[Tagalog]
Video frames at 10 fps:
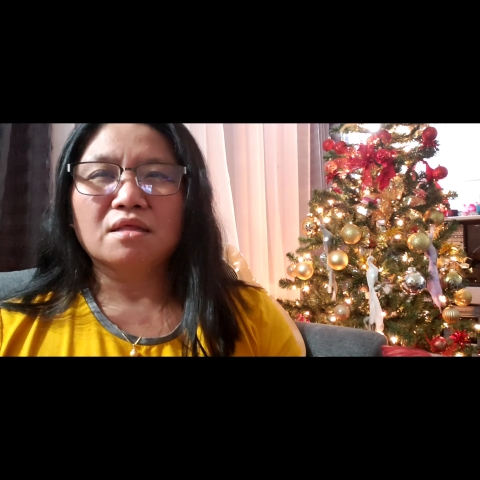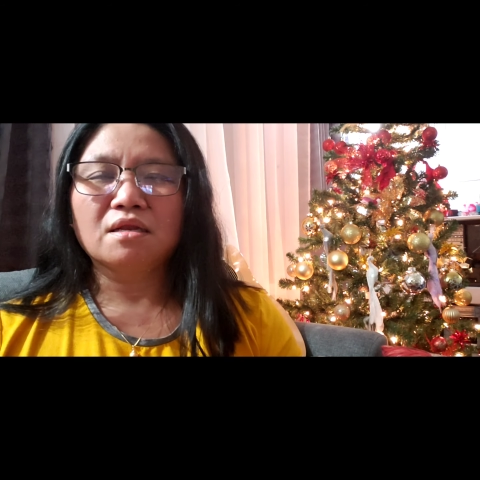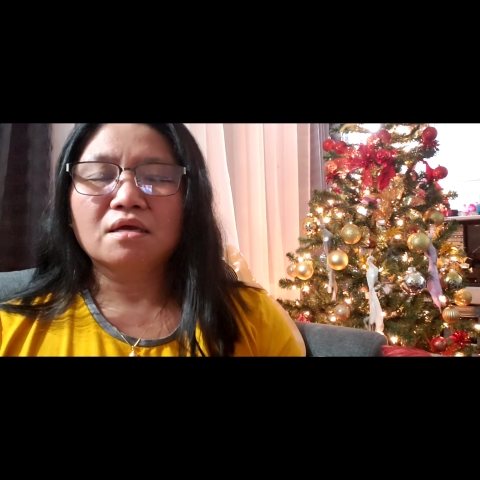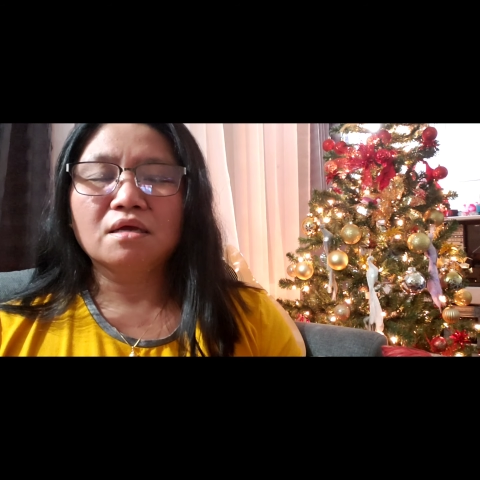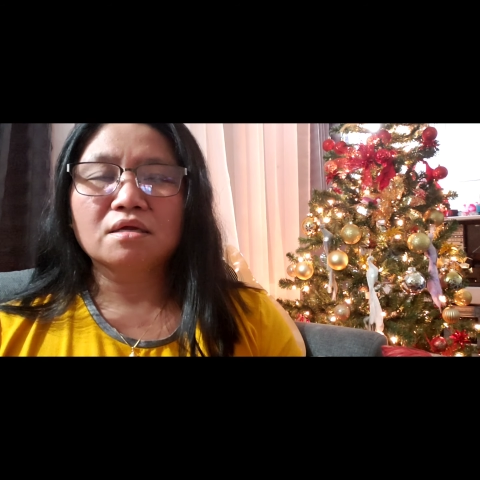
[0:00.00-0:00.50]

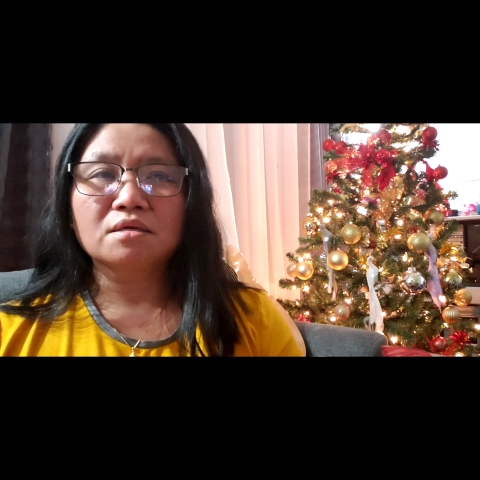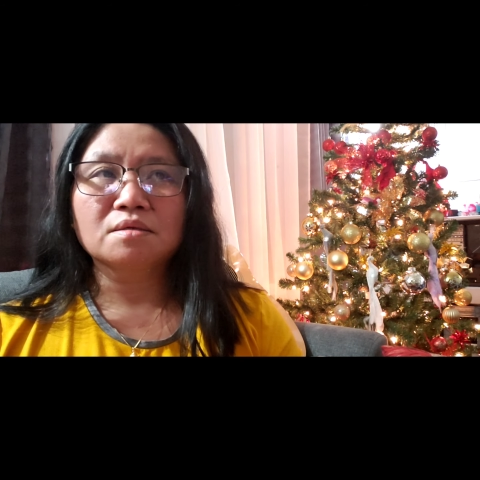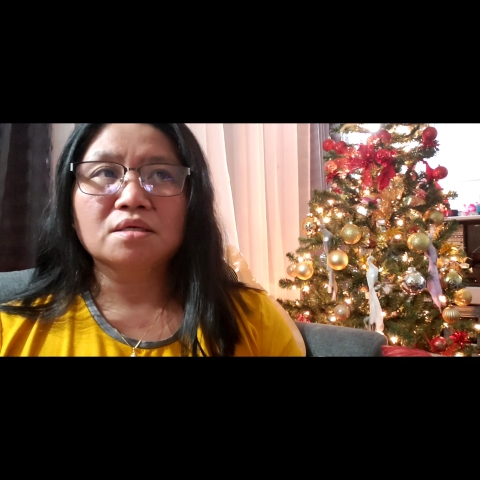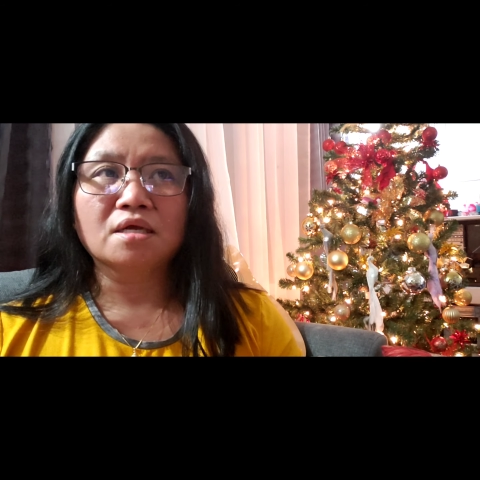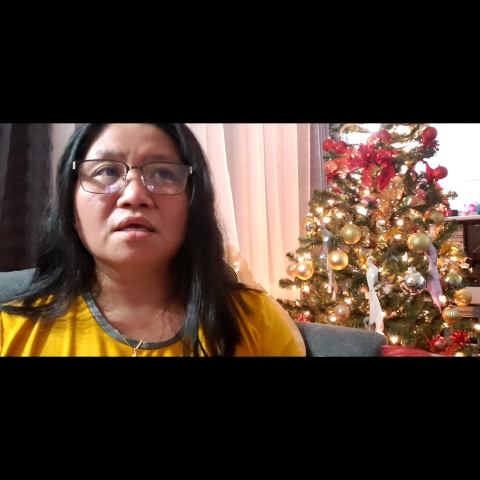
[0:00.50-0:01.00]

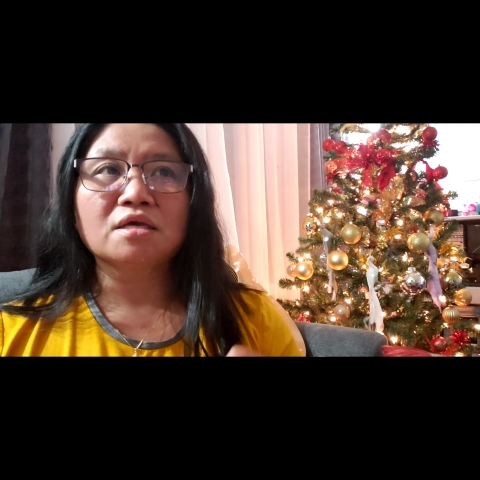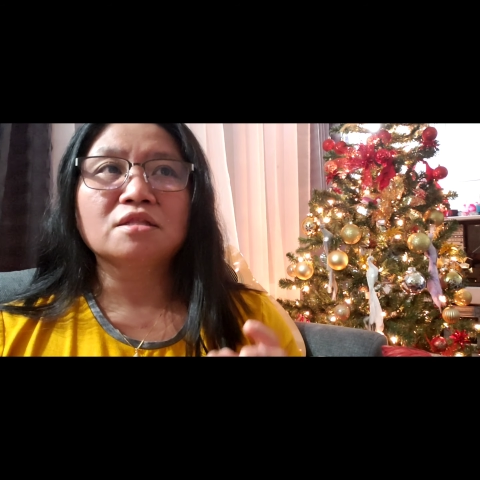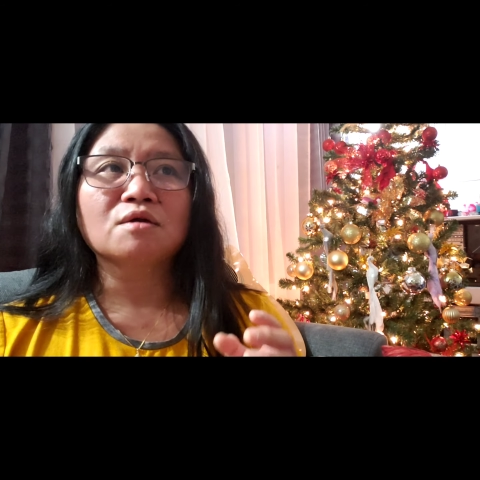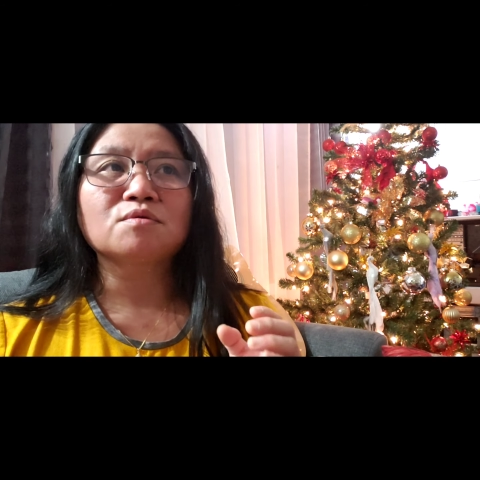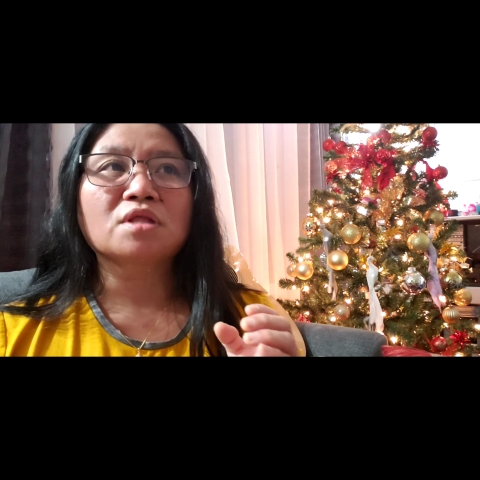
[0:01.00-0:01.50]
talagang
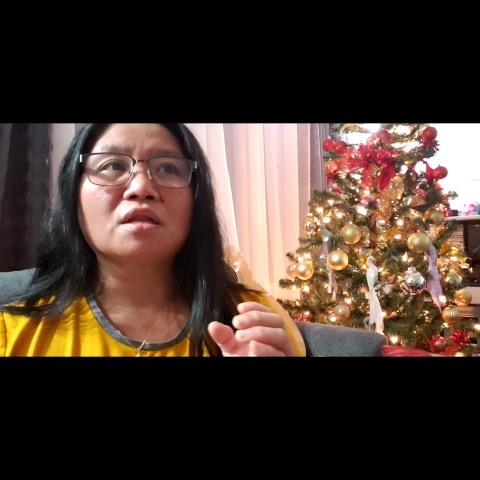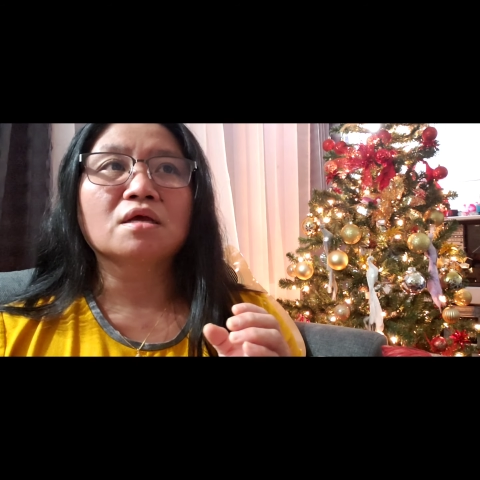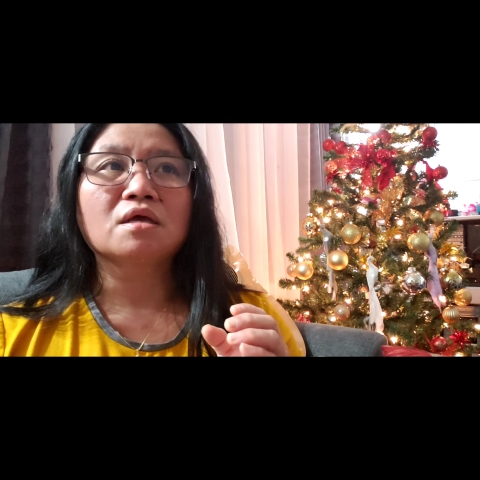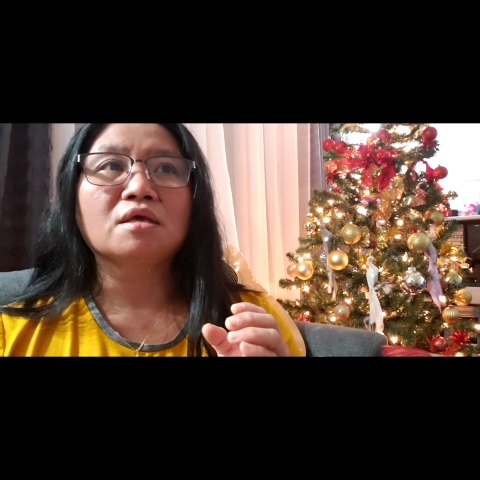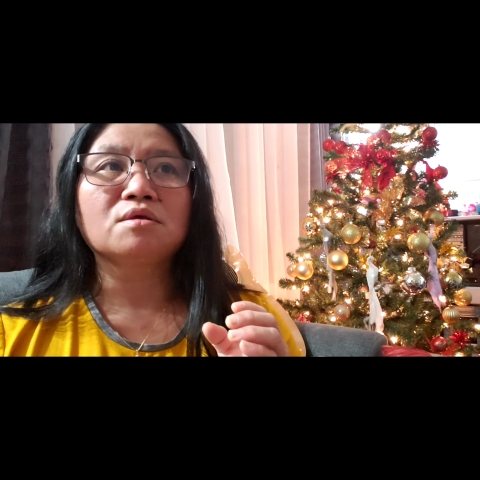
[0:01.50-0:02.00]
nakikita ko
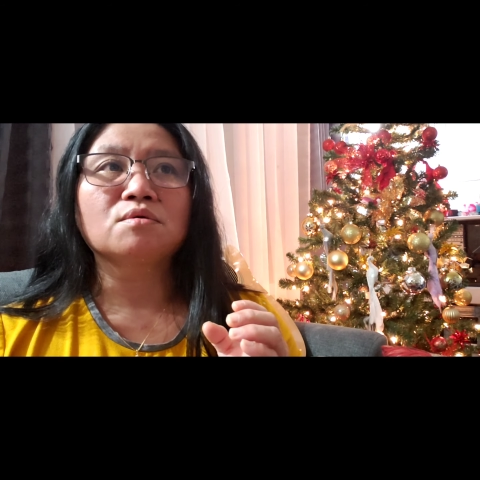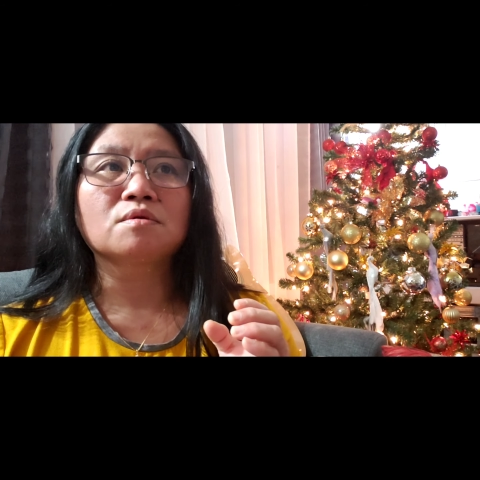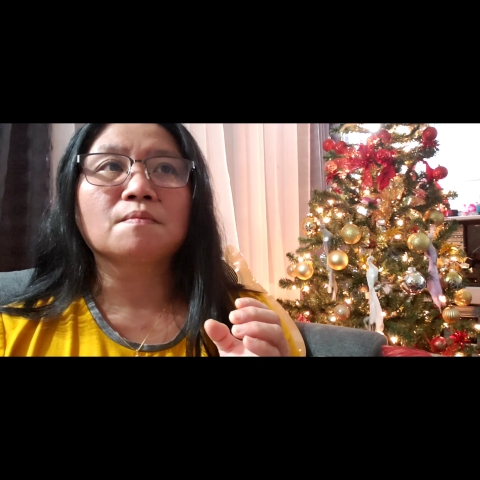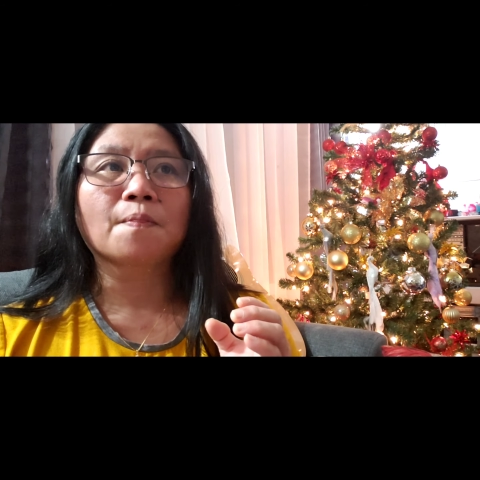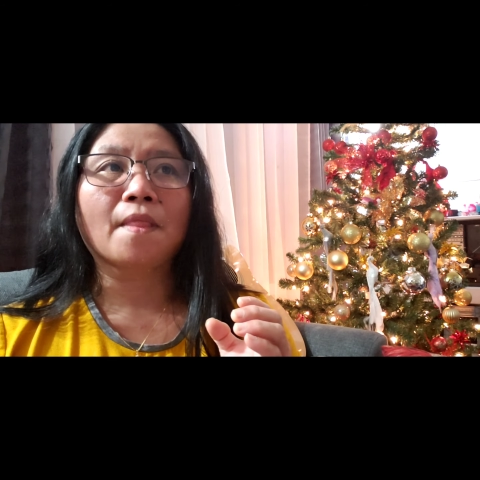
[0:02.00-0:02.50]
talaga
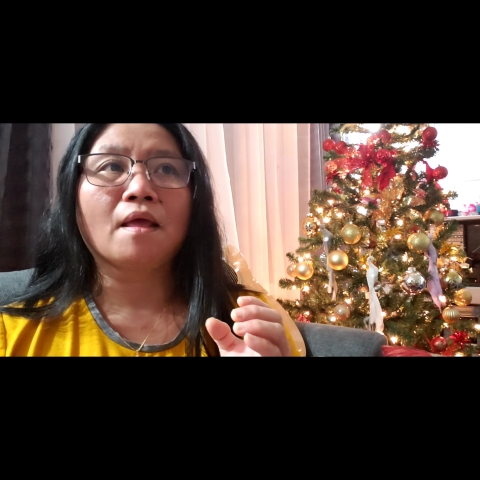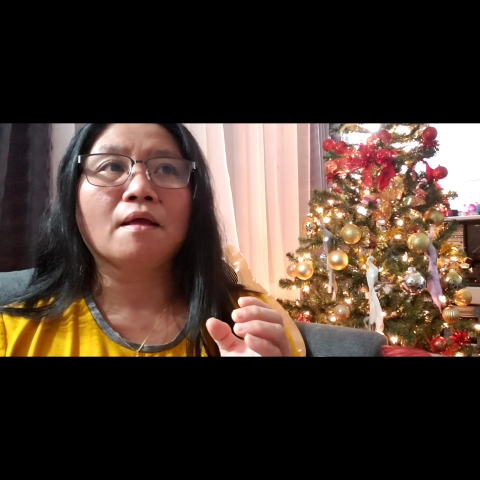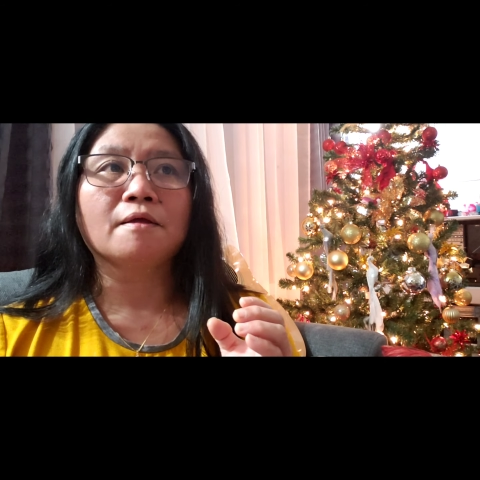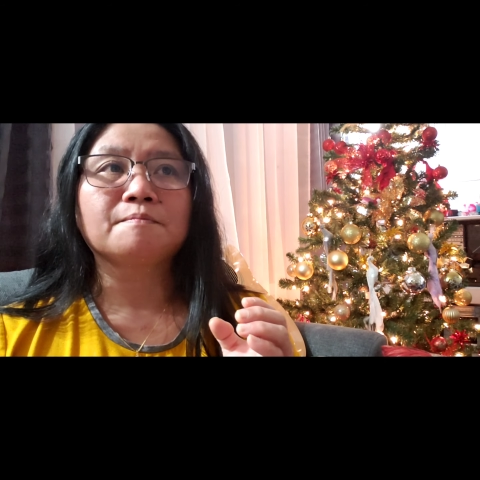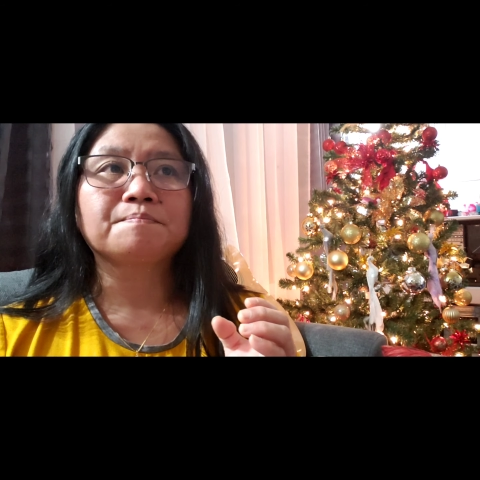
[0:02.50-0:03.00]
yung
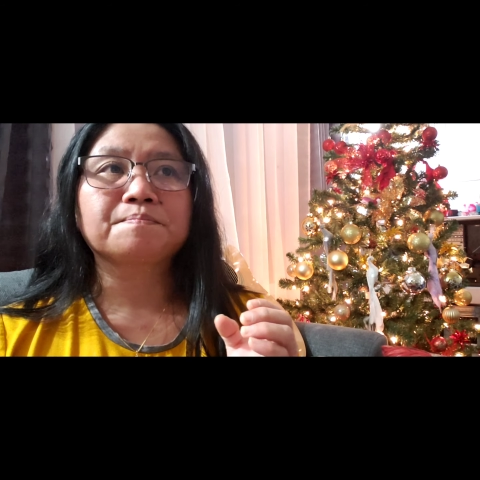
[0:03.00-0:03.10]
um,